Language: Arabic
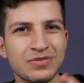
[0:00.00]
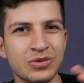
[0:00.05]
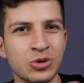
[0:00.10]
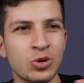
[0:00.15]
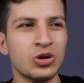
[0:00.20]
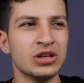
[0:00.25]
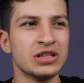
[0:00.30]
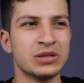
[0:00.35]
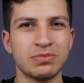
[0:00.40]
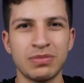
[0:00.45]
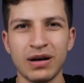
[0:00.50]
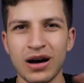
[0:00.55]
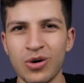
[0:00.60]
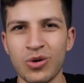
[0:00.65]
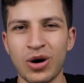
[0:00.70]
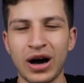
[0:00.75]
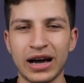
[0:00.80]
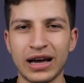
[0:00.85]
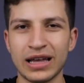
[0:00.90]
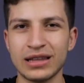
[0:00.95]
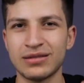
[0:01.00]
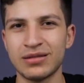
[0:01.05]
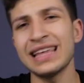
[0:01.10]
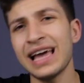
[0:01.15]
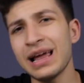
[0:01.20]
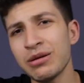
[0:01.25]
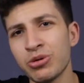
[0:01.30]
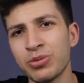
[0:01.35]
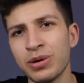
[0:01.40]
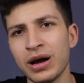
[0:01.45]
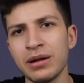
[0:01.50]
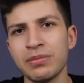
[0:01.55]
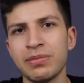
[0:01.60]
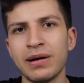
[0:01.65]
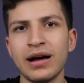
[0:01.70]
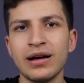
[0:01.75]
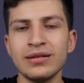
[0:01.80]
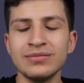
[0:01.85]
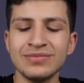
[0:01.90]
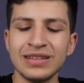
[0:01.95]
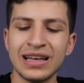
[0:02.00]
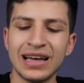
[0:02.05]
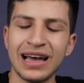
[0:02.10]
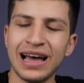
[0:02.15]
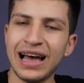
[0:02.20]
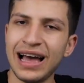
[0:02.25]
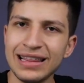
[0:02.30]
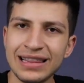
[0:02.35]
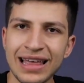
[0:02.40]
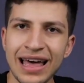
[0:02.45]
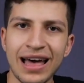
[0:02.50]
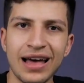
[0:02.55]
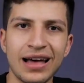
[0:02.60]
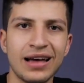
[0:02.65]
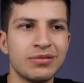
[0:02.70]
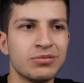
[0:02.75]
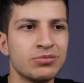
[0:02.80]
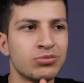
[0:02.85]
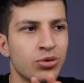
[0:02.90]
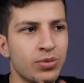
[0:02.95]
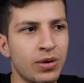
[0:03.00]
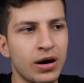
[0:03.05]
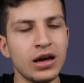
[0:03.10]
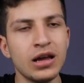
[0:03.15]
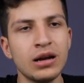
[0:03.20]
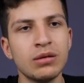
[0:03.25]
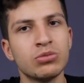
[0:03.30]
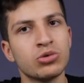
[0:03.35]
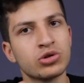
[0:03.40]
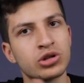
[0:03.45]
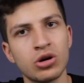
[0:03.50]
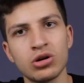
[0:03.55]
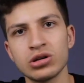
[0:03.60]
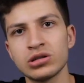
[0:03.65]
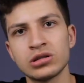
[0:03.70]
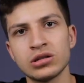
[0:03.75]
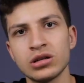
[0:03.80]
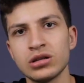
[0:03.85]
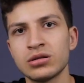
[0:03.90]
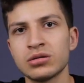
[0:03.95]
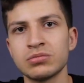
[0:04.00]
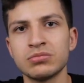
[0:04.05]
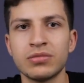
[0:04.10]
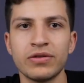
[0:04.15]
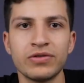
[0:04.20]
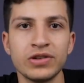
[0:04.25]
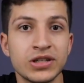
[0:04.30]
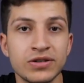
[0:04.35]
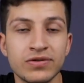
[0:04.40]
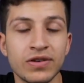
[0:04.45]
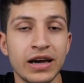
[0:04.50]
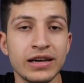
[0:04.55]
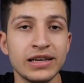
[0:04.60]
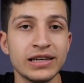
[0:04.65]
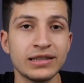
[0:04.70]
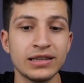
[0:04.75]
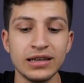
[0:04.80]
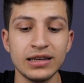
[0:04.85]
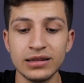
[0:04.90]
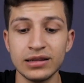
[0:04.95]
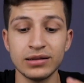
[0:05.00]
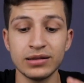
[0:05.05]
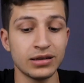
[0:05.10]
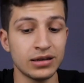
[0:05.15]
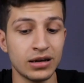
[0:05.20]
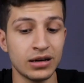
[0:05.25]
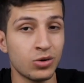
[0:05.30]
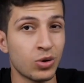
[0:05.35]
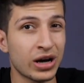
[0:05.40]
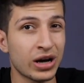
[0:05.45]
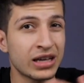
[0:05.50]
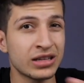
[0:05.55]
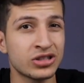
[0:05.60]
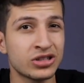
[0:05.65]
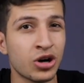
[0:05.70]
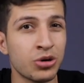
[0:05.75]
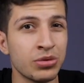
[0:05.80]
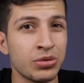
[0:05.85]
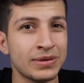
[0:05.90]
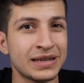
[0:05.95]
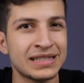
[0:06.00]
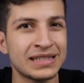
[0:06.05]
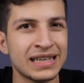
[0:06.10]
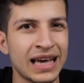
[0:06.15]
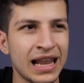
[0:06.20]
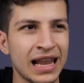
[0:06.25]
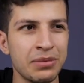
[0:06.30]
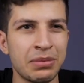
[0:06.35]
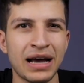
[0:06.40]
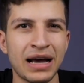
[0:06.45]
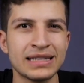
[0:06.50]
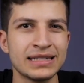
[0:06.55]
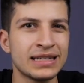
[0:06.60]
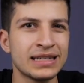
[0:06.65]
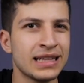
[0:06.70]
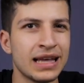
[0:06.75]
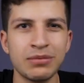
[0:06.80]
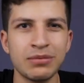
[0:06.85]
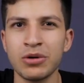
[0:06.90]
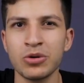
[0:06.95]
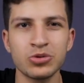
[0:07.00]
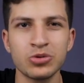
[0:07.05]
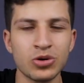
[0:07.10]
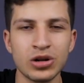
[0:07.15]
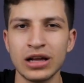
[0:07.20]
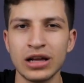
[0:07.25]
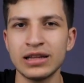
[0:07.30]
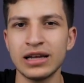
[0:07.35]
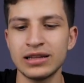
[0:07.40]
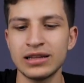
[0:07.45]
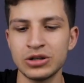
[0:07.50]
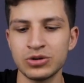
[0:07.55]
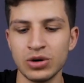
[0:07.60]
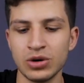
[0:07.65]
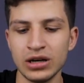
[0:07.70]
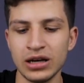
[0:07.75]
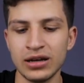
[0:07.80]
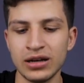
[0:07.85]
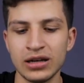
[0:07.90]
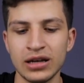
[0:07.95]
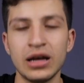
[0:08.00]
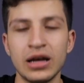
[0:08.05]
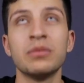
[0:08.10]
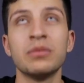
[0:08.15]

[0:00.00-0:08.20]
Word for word: نويز بقى وحاجات اداء الموبايل بقى اداء موبايل متوسط مفيش فيه اي جديد آه، واجهه شاومي بس هي اللي محسنه موضوع الاداء ده شويه